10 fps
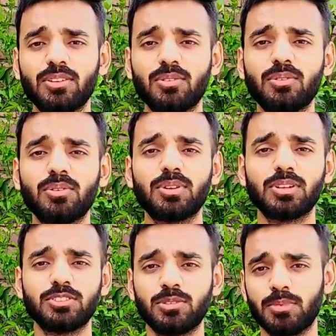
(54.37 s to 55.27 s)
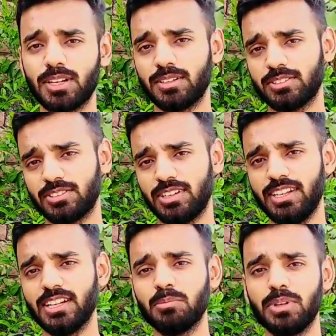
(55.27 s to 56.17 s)
और जो हमारा ऑस्ट्रेलियन
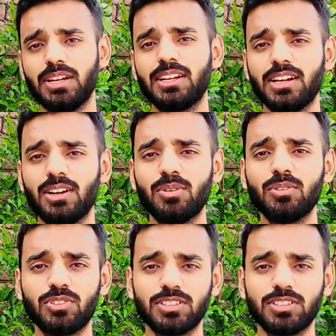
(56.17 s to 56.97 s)
का पेड़ लगा हुआ है उसके